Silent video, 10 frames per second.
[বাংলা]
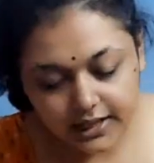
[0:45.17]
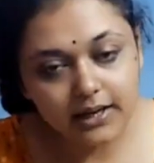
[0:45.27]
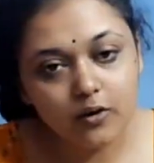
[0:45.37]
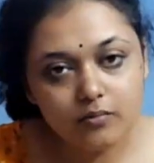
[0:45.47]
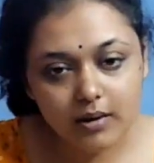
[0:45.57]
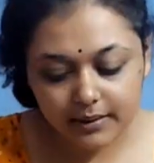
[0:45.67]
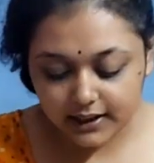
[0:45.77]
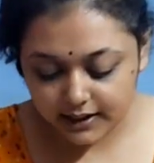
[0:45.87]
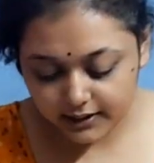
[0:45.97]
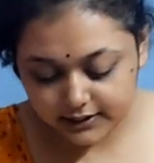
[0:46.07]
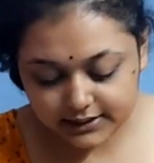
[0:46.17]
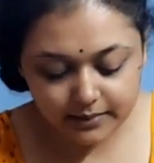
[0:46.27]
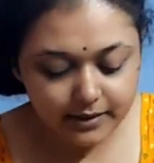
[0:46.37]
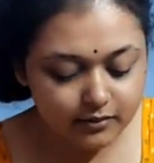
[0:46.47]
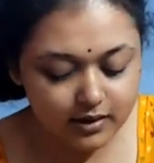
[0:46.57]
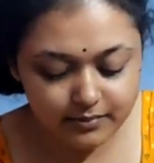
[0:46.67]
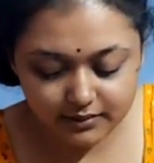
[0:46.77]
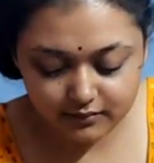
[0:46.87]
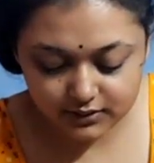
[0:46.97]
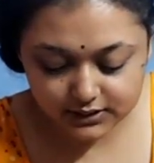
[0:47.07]
এইরকম ভাবেই দেখিয়ে দিচ্ছি আমি এখন আর বেশি
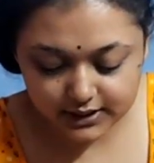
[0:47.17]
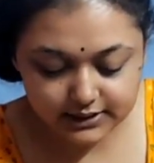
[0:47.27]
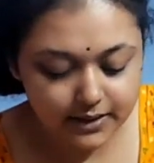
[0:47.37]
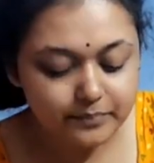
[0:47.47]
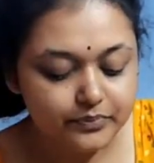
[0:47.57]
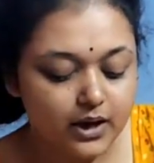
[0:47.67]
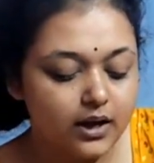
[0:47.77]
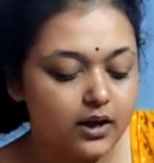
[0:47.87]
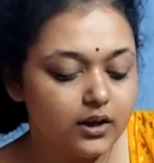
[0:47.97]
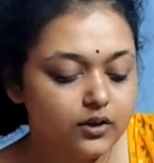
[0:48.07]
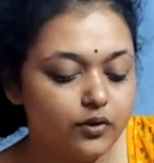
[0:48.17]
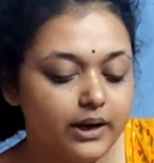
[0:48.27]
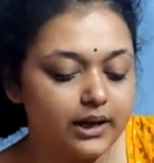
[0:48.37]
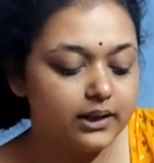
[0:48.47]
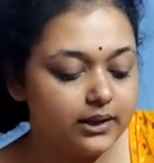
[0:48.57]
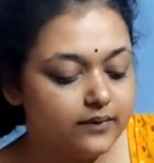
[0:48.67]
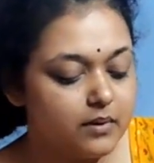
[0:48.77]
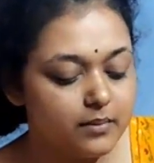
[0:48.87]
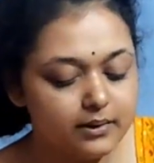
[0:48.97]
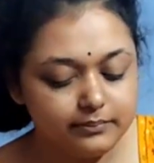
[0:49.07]
খুলতে চাইছি না তো এটা দিয়েছে
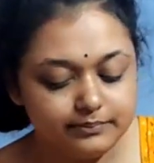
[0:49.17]
মামা